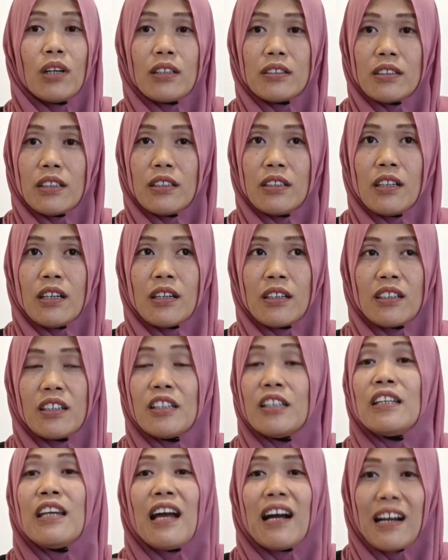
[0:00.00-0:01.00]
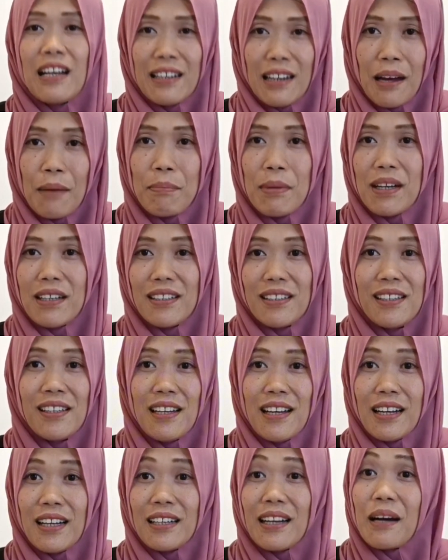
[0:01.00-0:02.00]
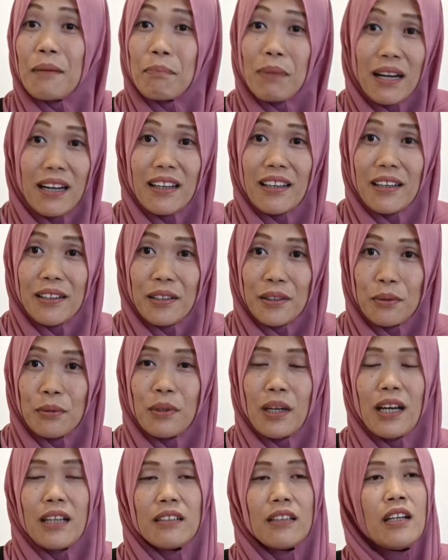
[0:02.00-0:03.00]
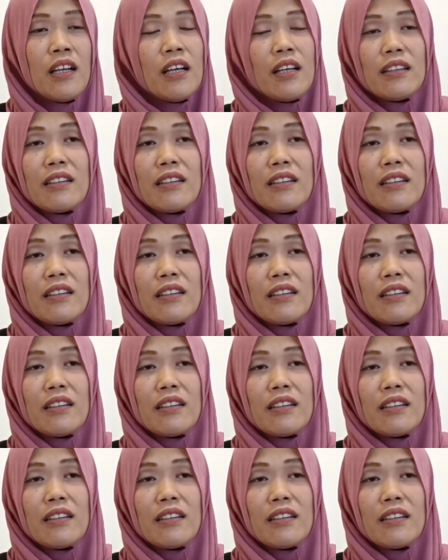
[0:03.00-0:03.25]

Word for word: ada yang kehilangan apa kehilangan apa kayak gitu kan